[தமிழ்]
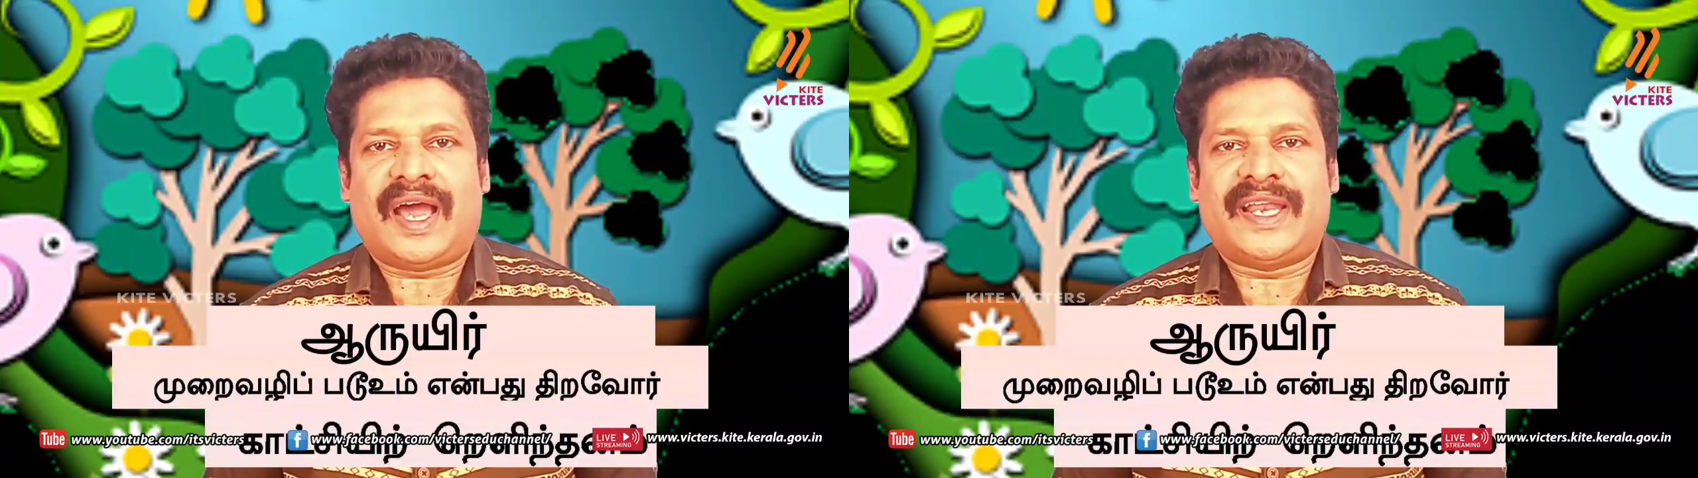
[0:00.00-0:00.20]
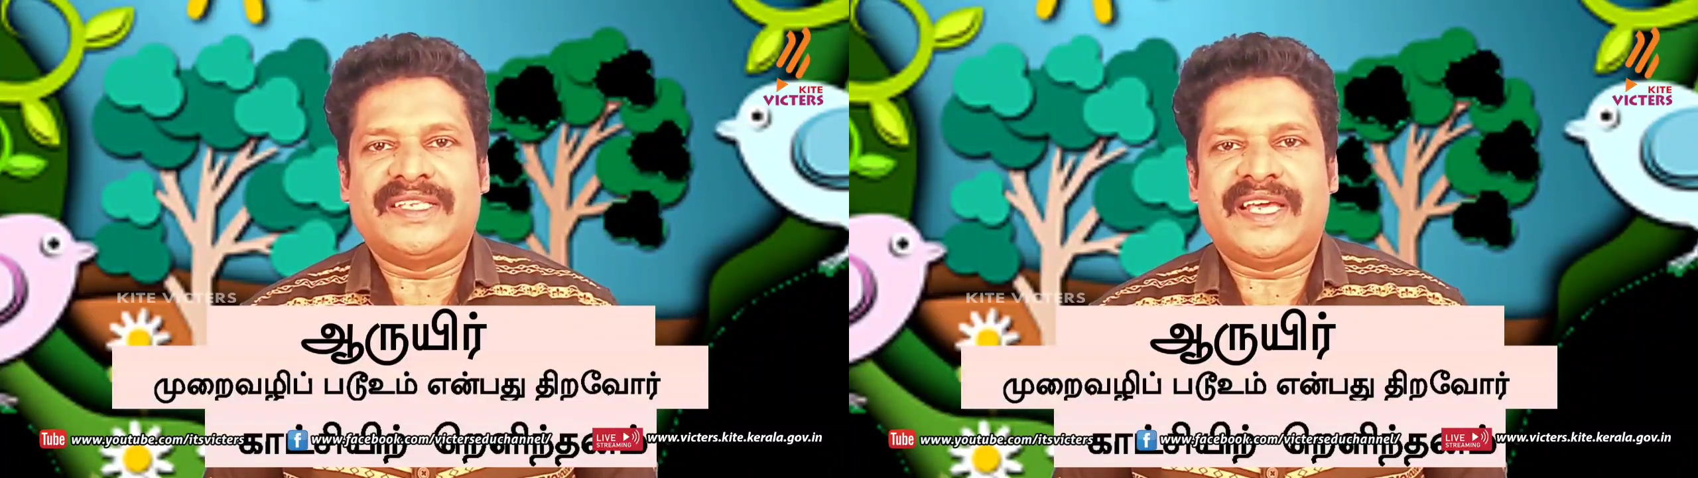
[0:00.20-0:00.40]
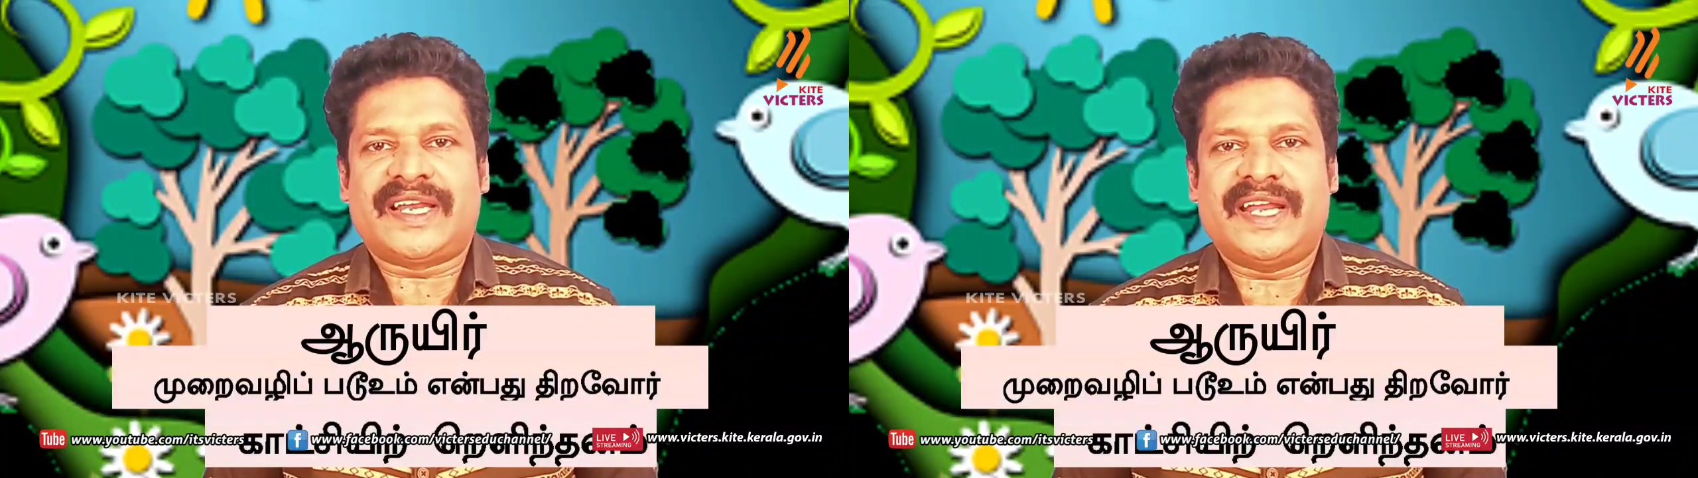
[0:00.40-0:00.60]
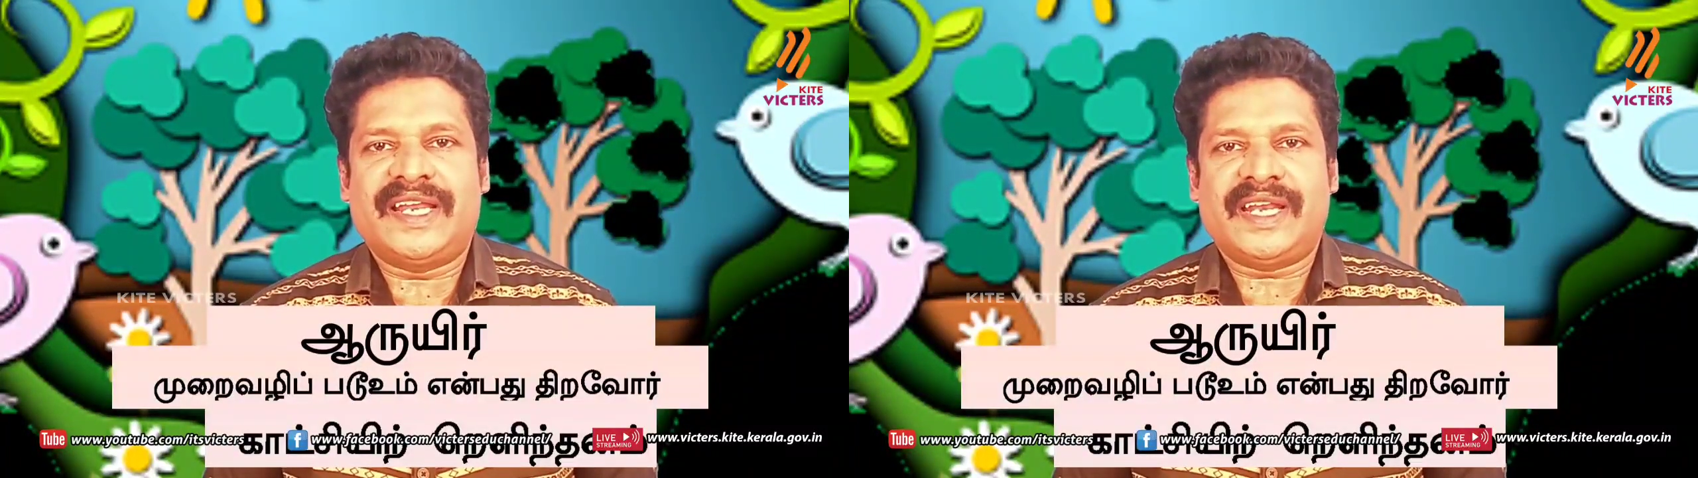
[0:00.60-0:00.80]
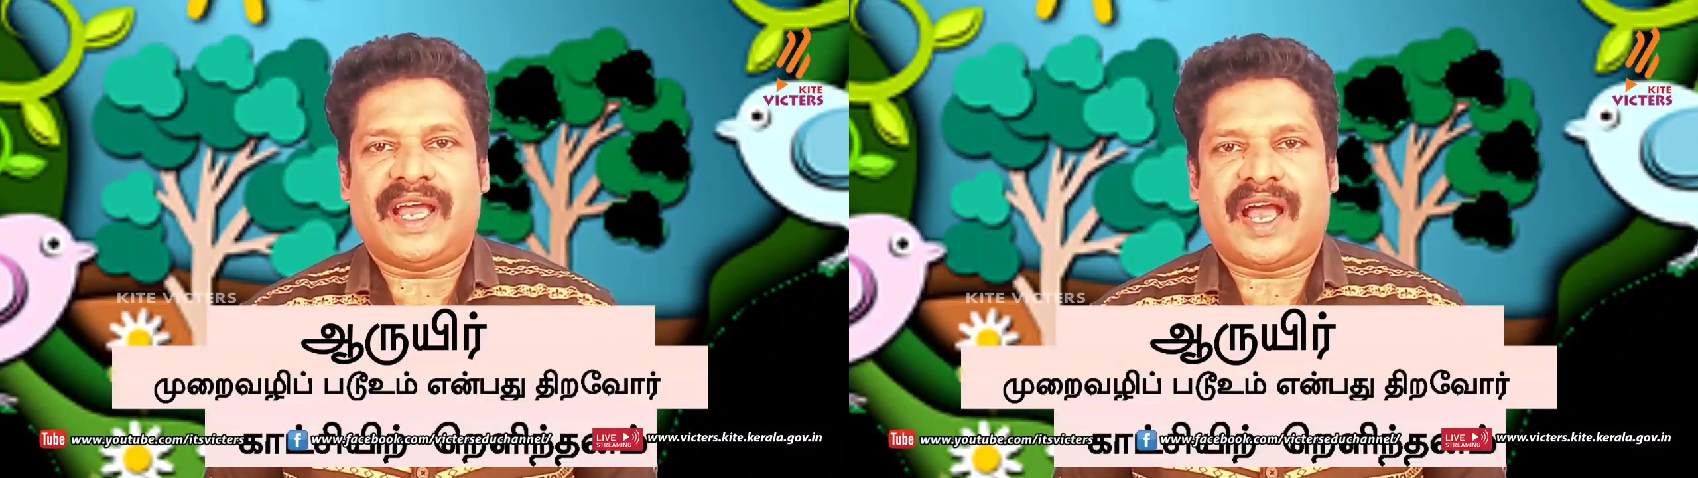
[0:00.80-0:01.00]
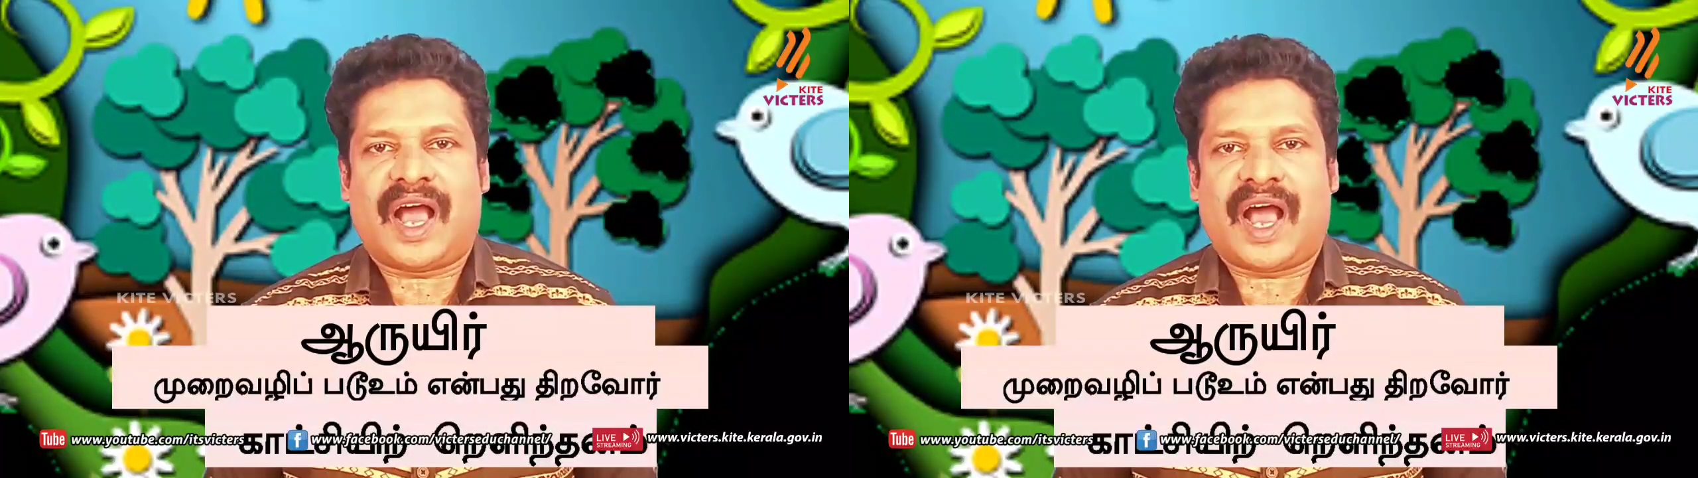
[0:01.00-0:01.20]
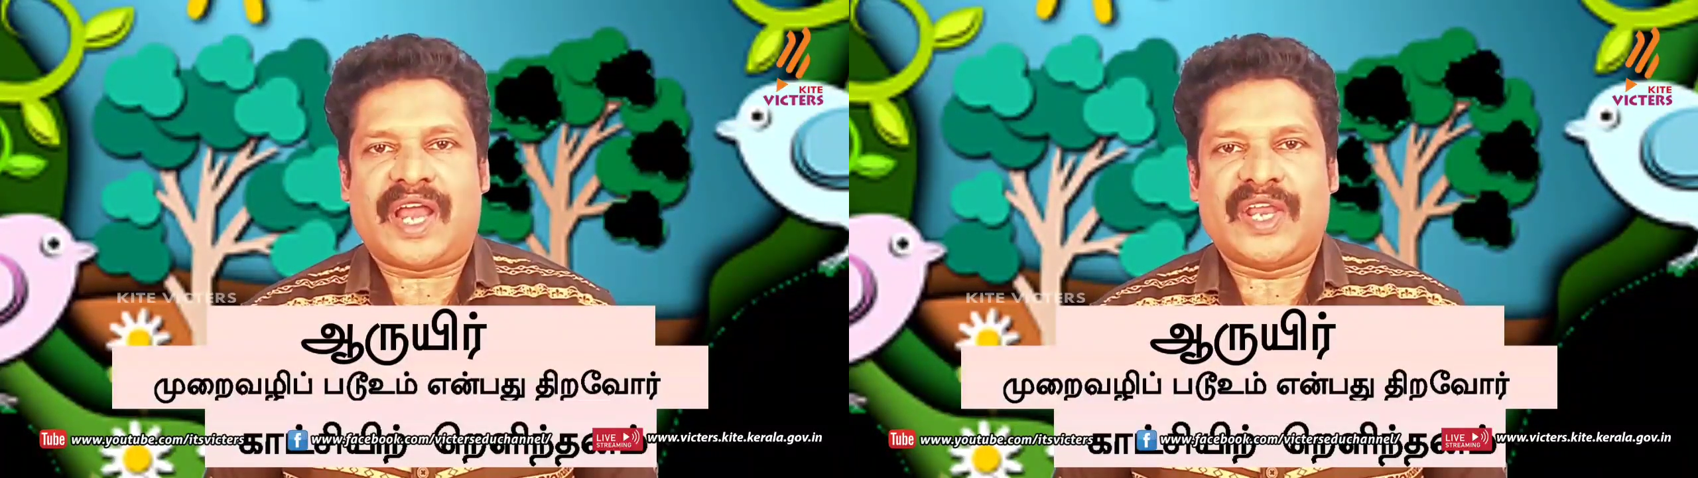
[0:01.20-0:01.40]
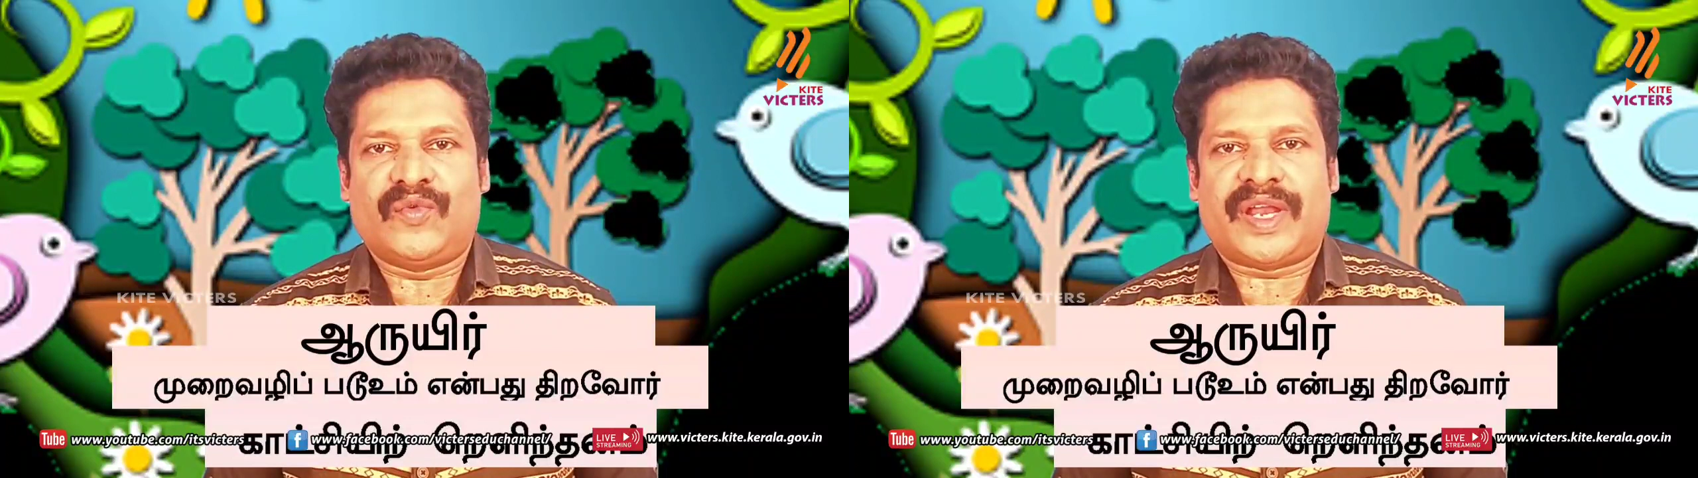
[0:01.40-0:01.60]
அறிஞர்களின்
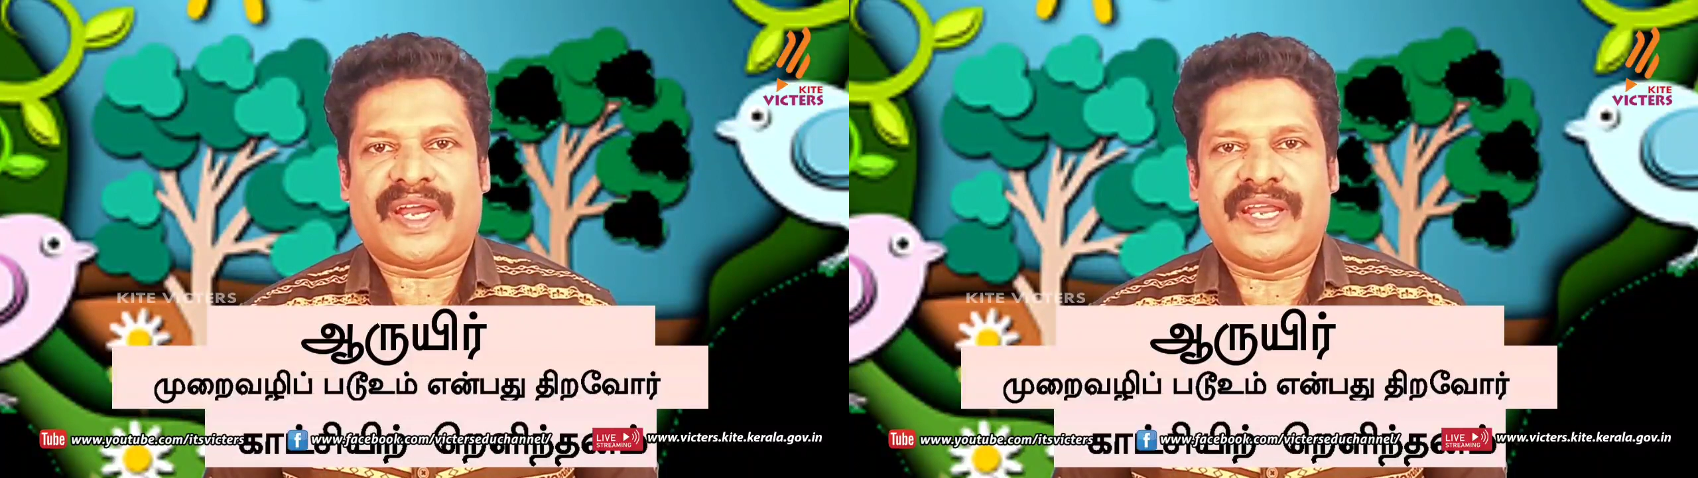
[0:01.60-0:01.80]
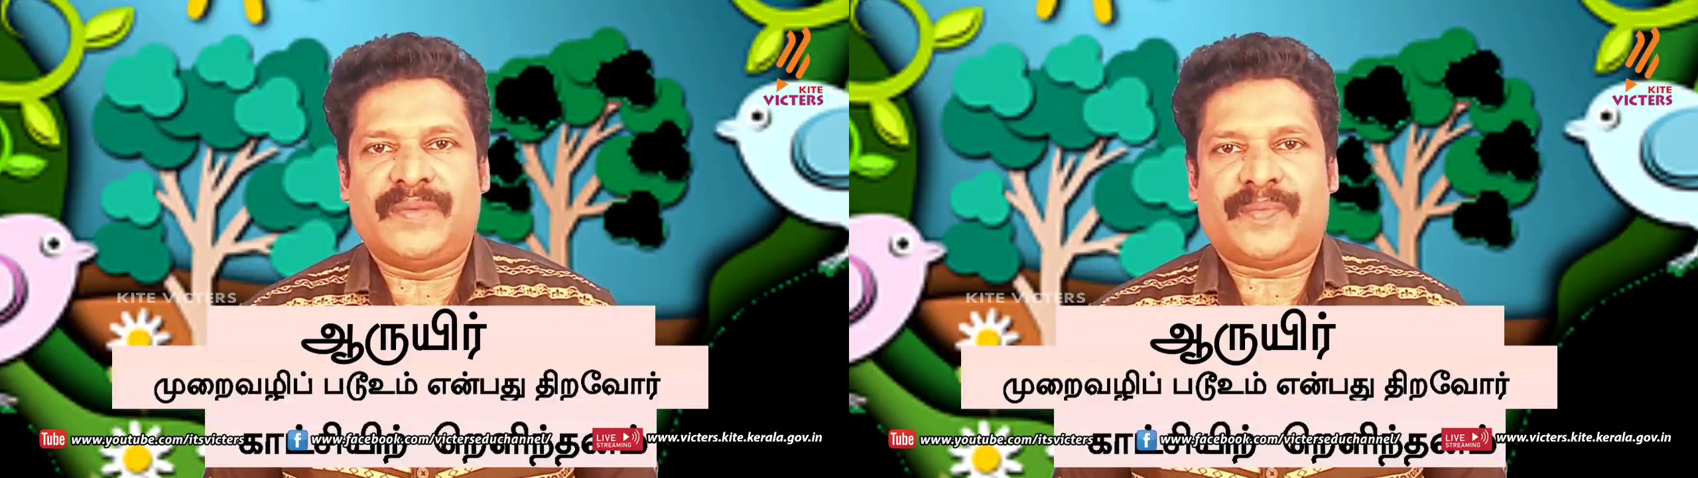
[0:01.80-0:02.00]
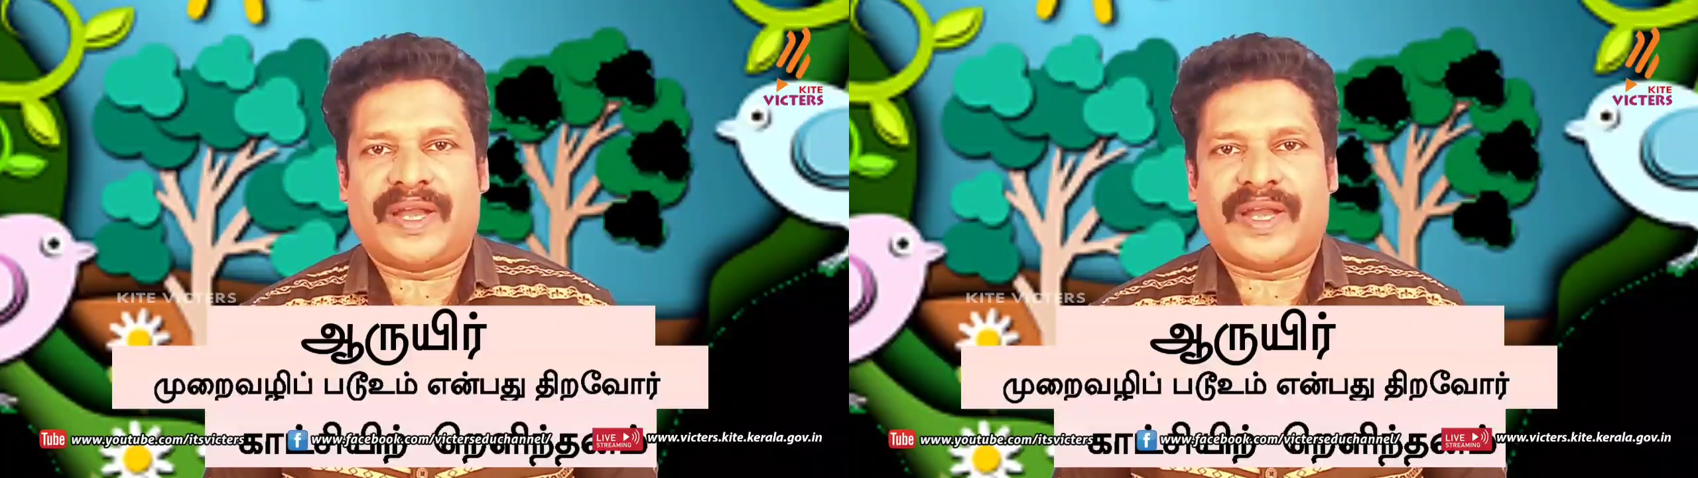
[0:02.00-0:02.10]
அறிவுரைகளின்